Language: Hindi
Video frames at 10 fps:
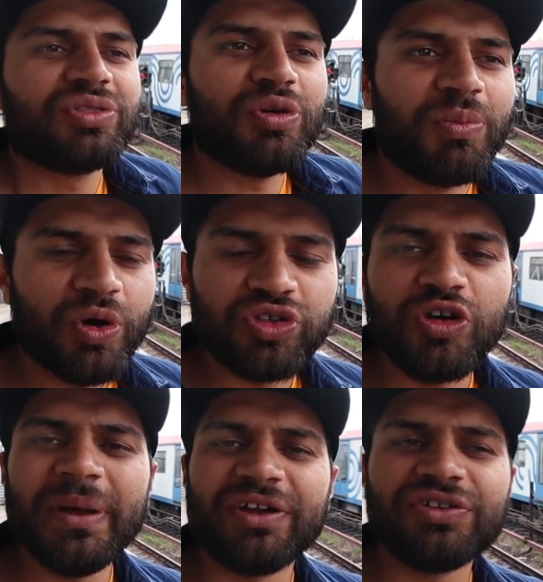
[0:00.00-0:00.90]
तो
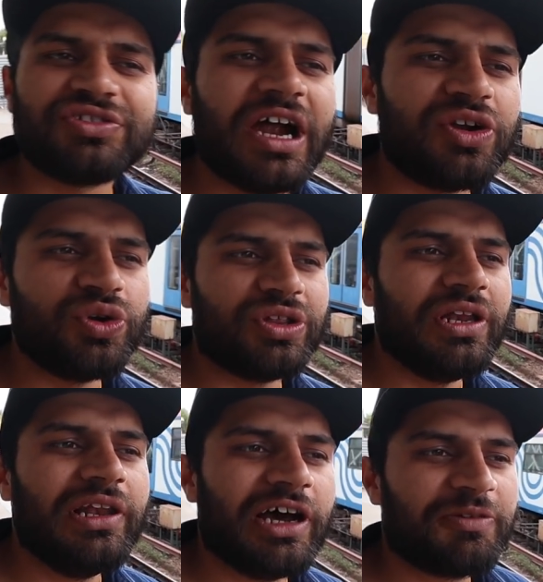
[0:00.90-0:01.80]
मॉस्को मेट्रो स्टार्ट हुई थी
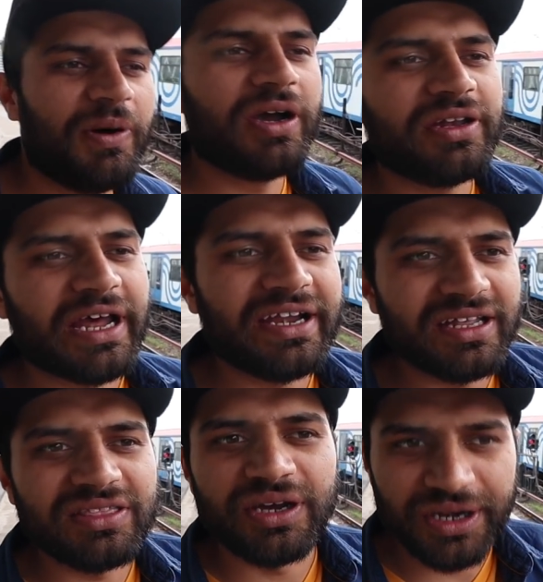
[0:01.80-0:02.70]
लगभग
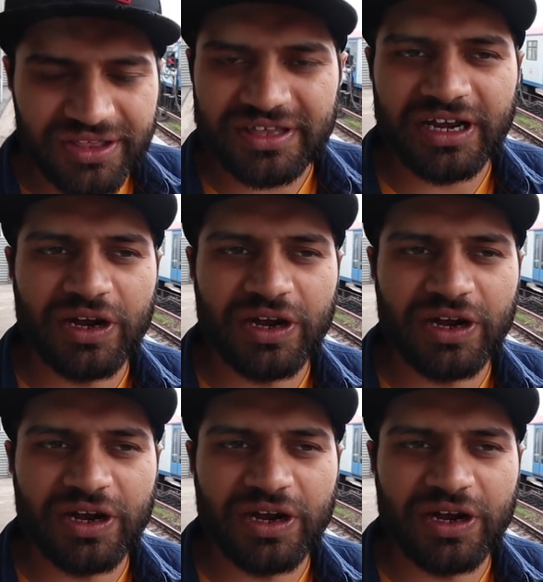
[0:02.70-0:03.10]
1930s के